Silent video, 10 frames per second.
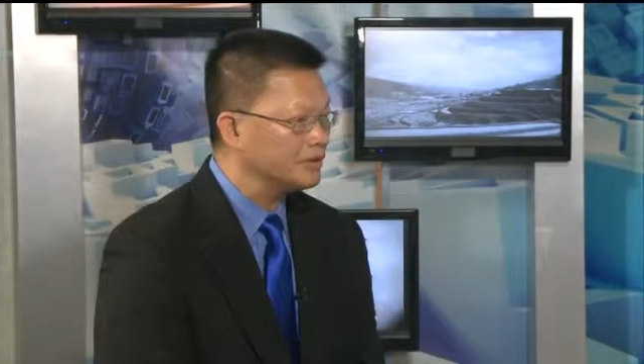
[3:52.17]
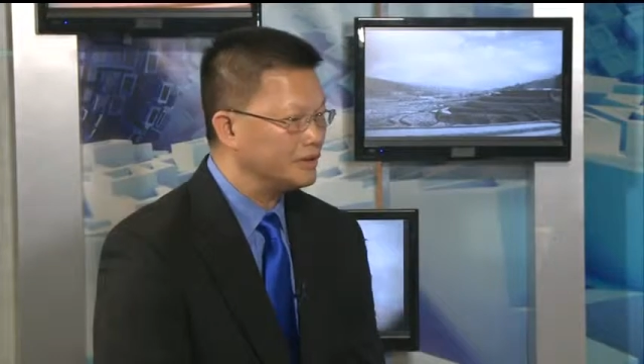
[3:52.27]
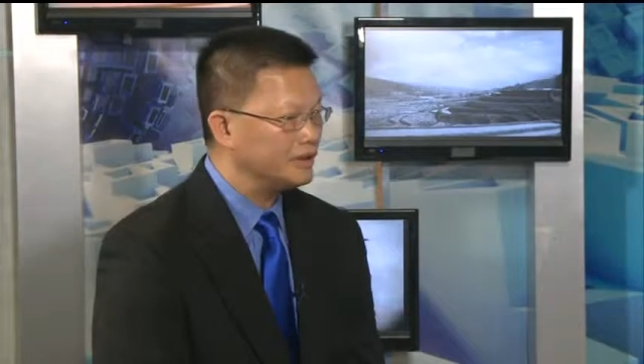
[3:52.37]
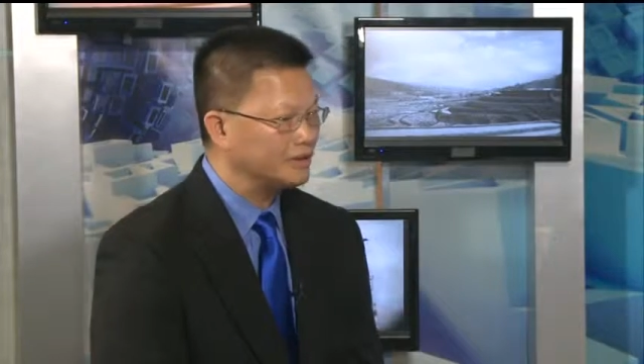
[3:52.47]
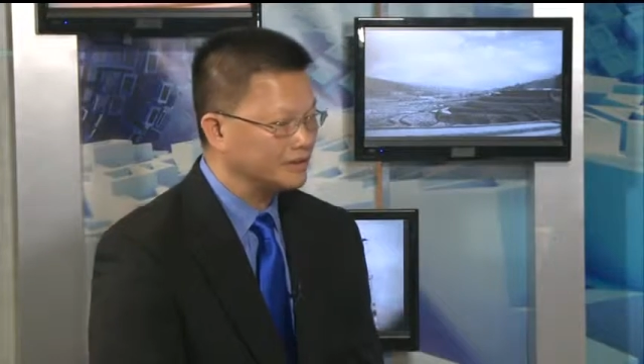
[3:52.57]

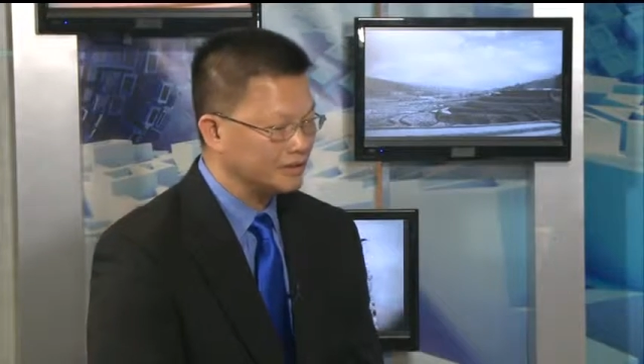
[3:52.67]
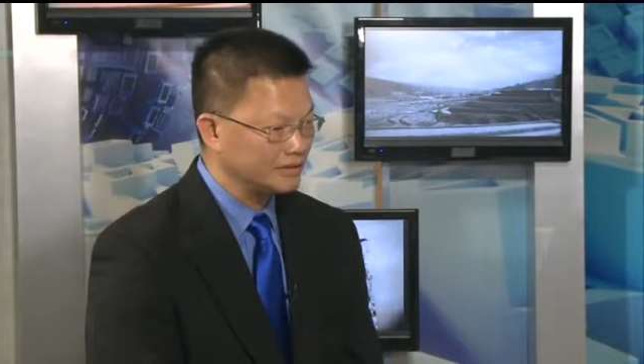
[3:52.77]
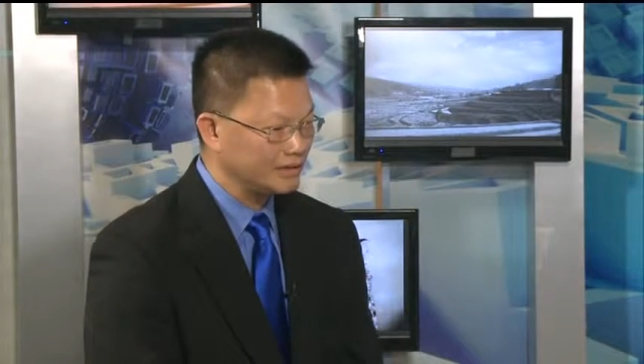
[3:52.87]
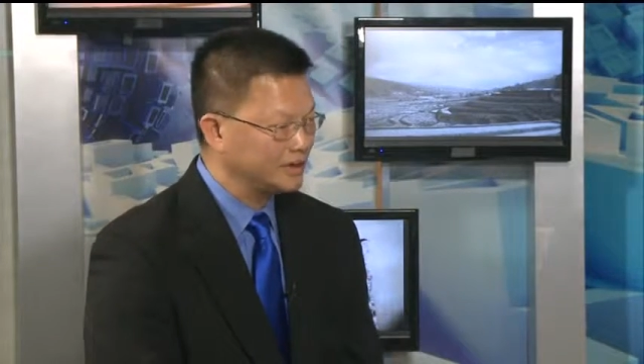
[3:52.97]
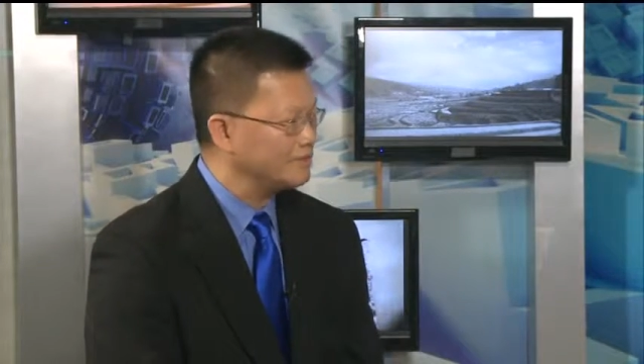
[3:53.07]
người
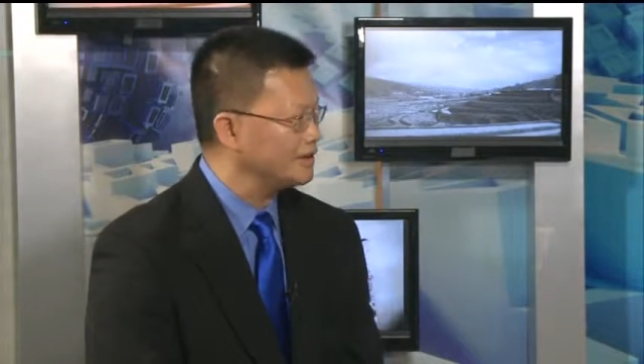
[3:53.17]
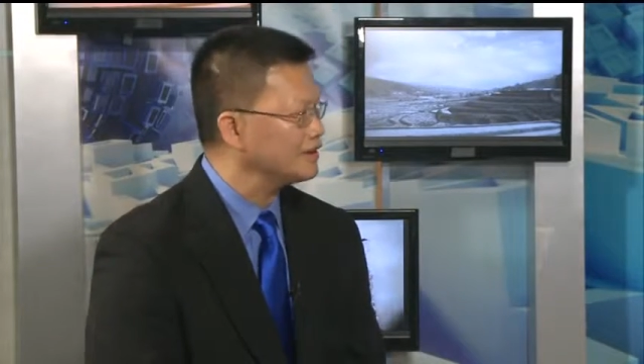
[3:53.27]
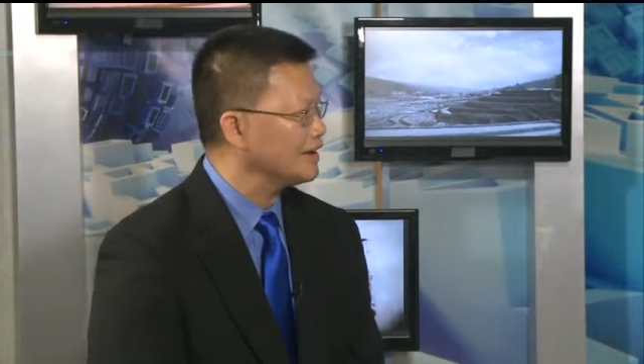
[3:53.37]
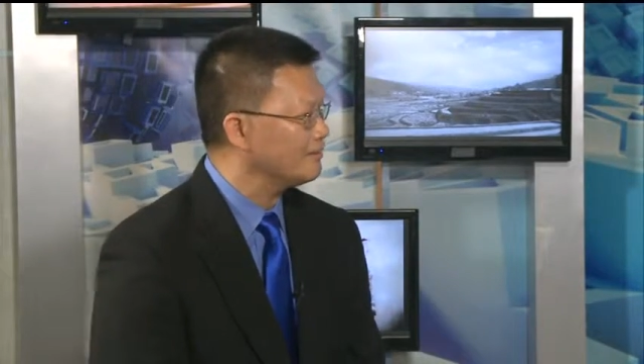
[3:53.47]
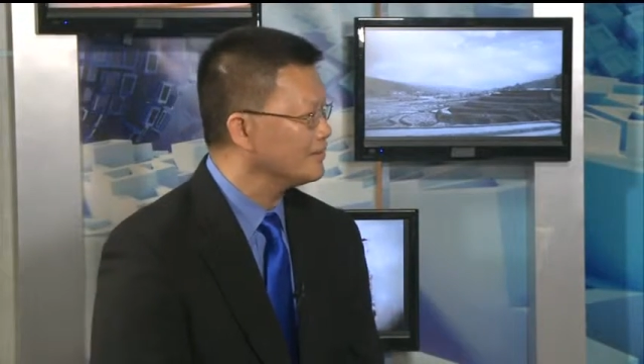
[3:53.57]
tánh ông này
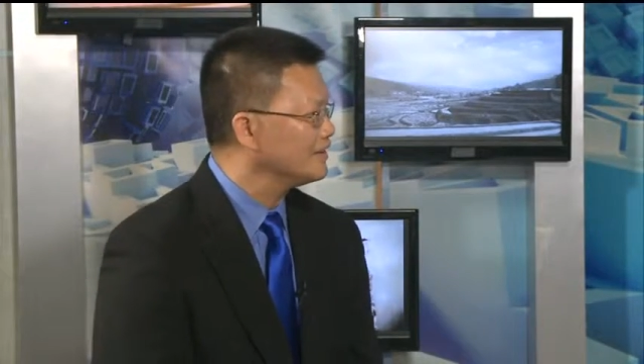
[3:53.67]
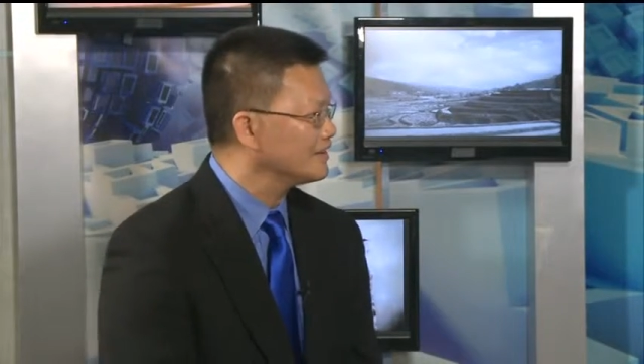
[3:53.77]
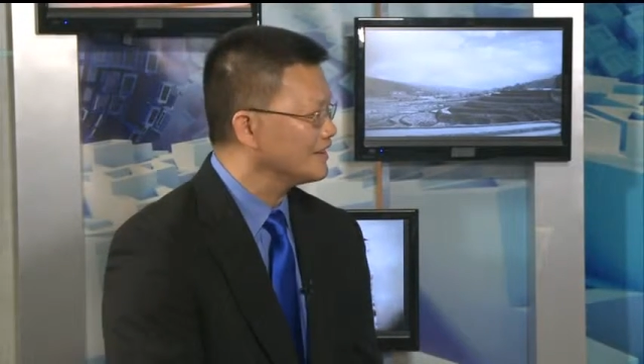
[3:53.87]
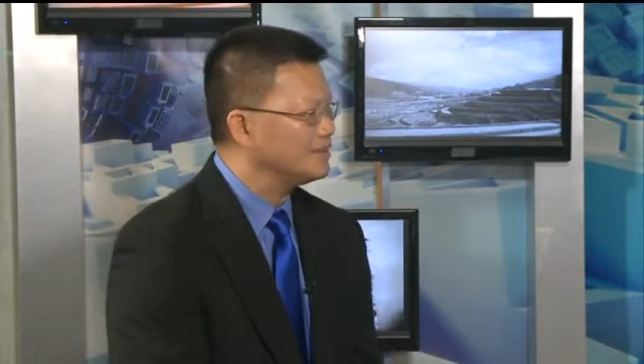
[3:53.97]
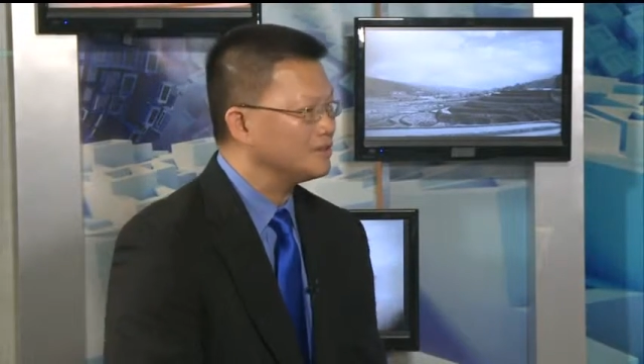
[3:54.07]
rất đầm,
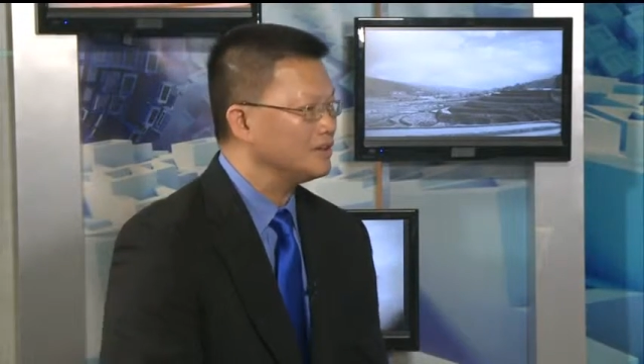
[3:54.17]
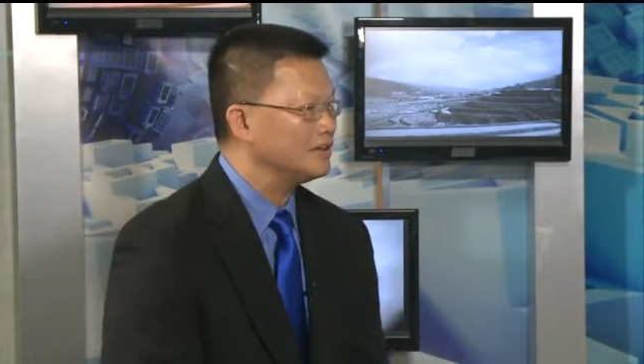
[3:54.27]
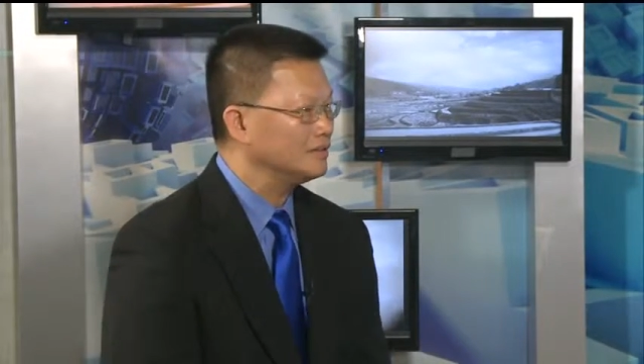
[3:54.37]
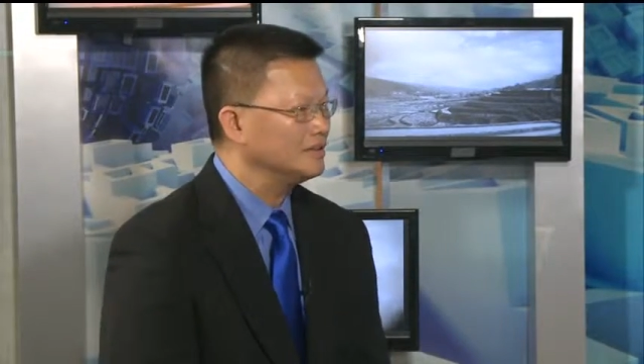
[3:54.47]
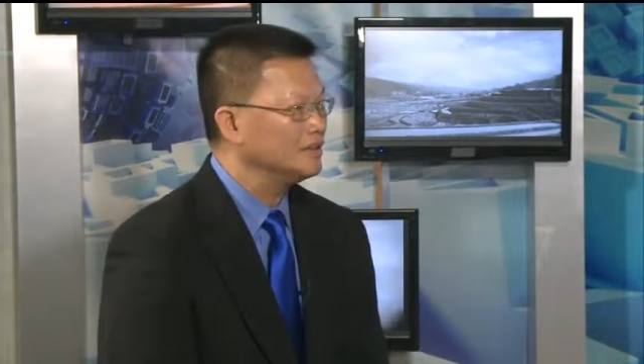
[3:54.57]
tánh ông
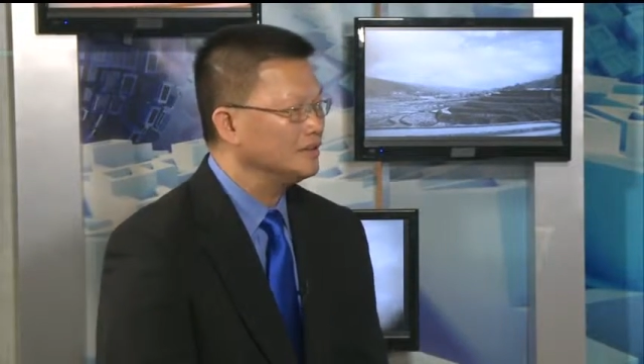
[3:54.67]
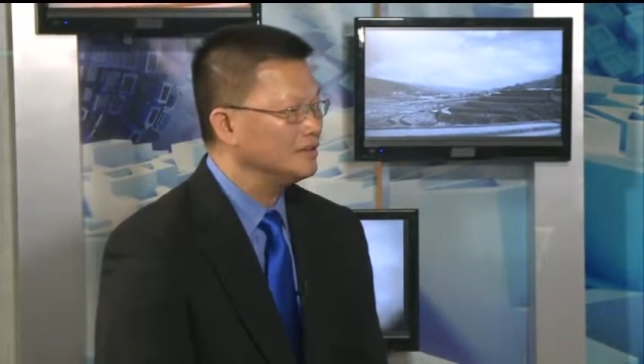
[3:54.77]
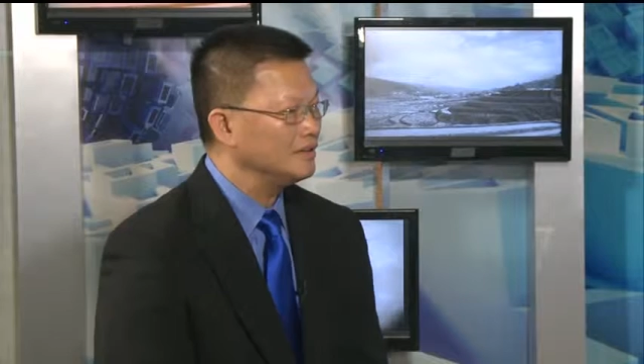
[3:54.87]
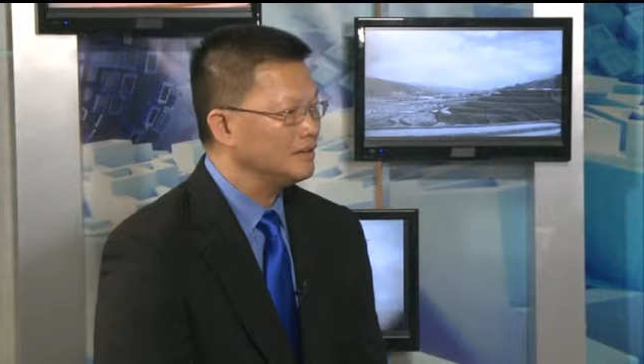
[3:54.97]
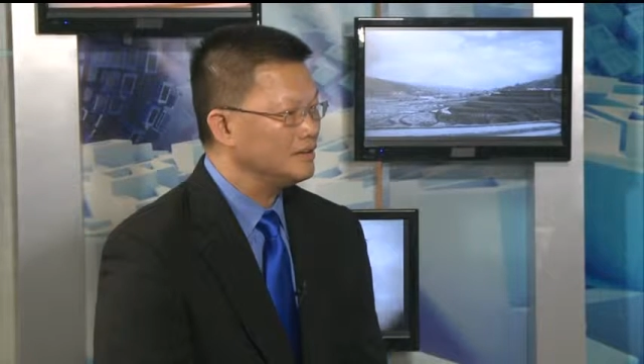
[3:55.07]
kia
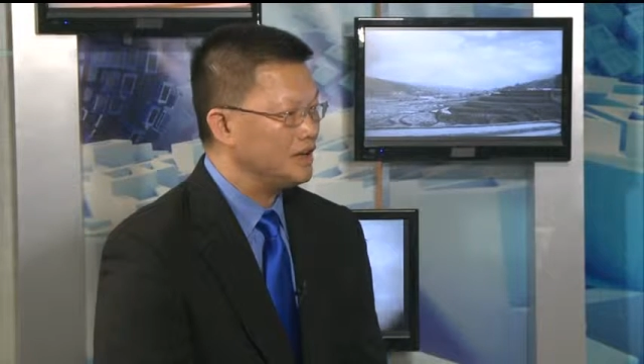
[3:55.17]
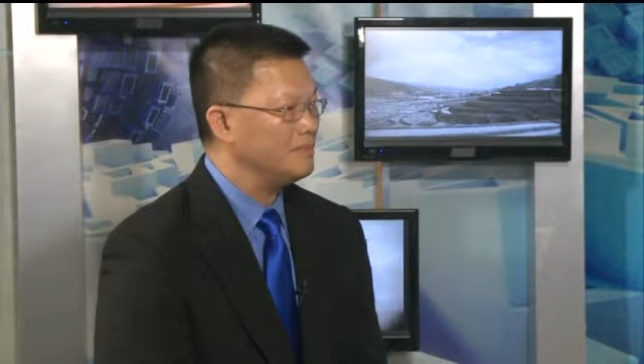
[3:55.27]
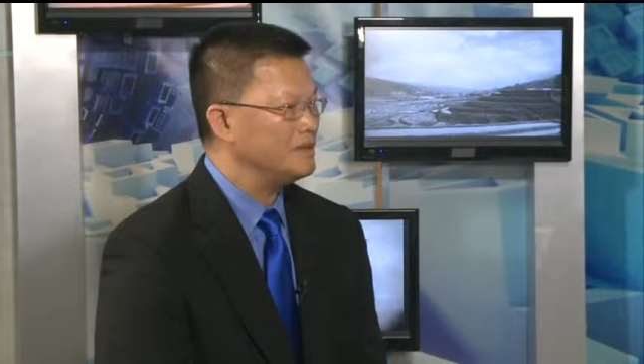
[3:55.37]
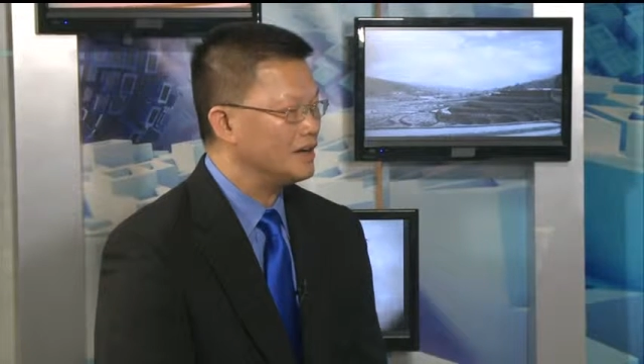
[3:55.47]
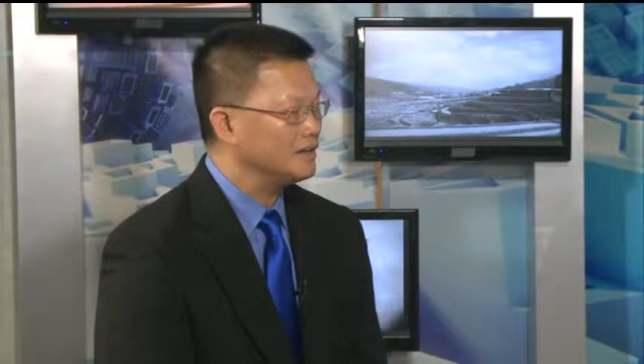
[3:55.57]
dễ
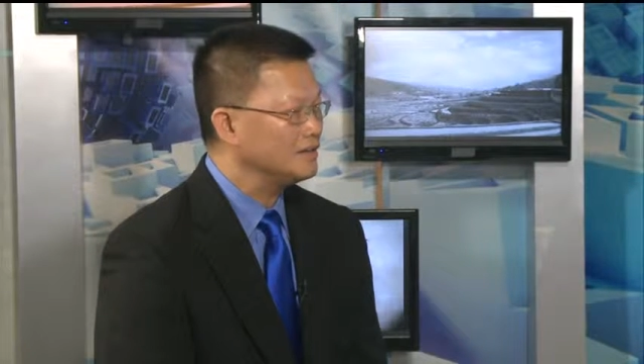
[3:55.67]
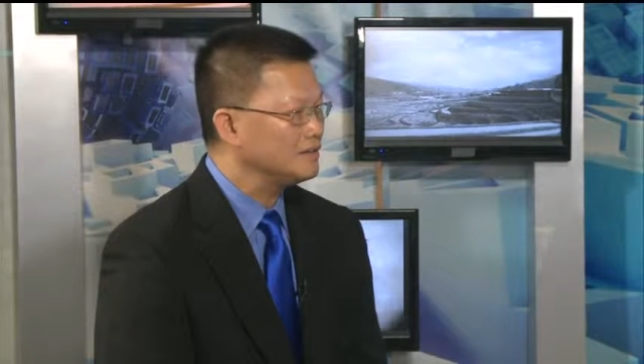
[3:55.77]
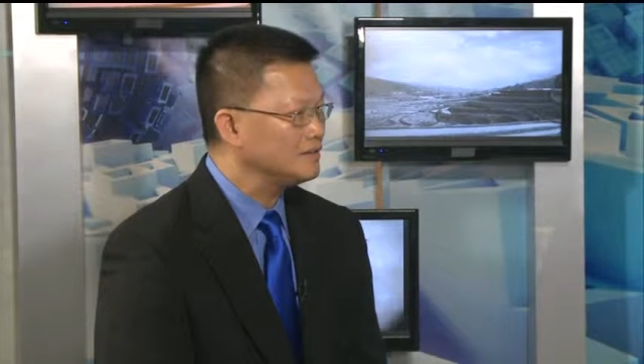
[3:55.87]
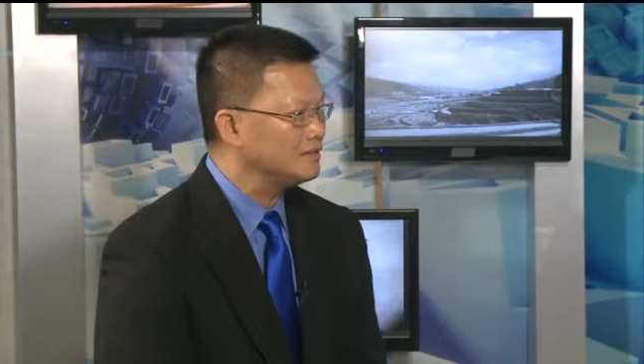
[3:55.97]
bị giận lên.